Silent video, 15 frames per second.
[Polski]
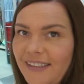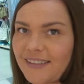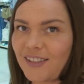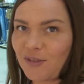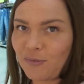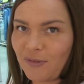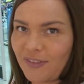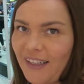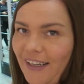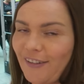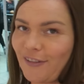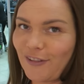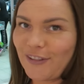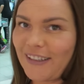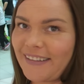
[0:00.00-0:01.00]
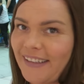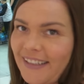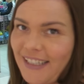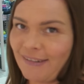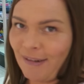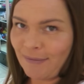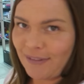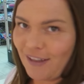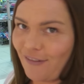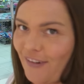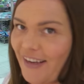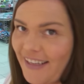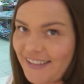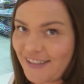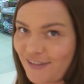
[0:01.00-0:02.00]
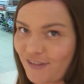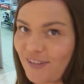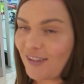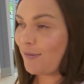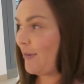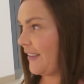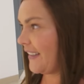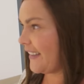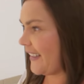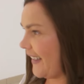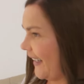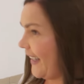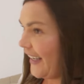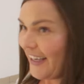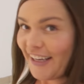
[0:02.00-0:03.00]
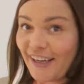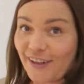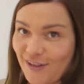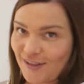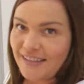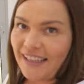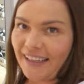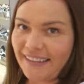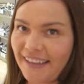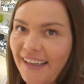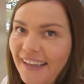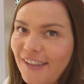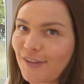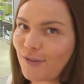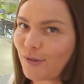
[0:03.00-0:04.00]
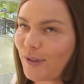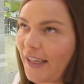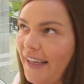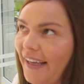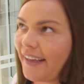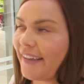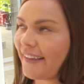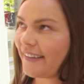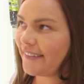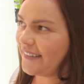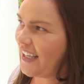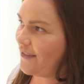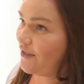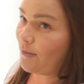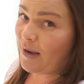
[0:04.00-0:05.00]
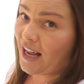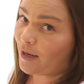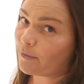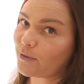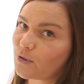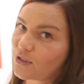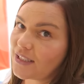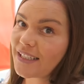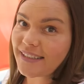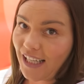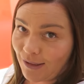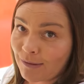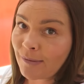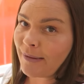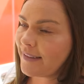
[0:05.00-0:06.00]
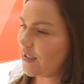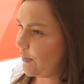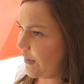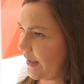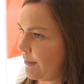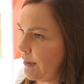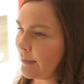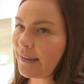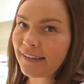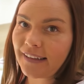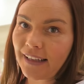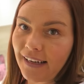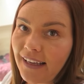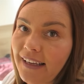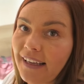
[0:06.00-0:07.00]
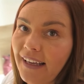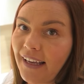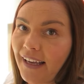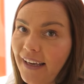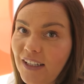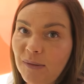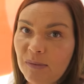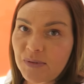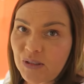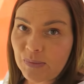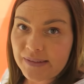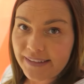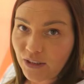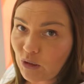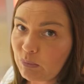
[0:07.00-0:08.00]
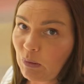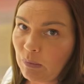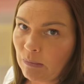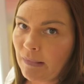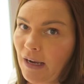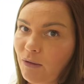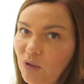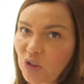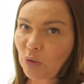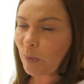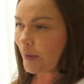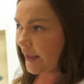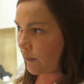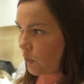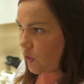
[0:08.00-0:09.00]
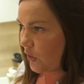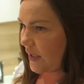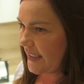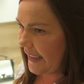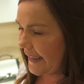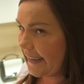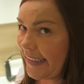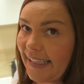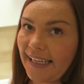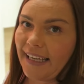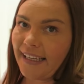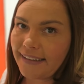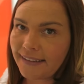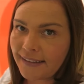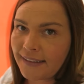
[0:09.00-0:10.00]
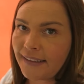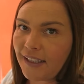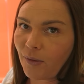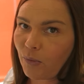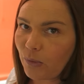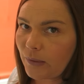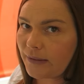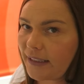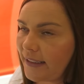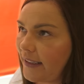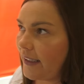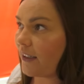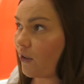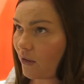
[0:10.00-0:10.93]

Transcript: Jesteśmy w raju, ja nagrałam dla Was filmik rozdanie, które nie wiem, albo już jest, albo będzie dopiero na moim kanale. Robimy sobie zakupy pomału, żeby potem już te ostatnie dni nie były takie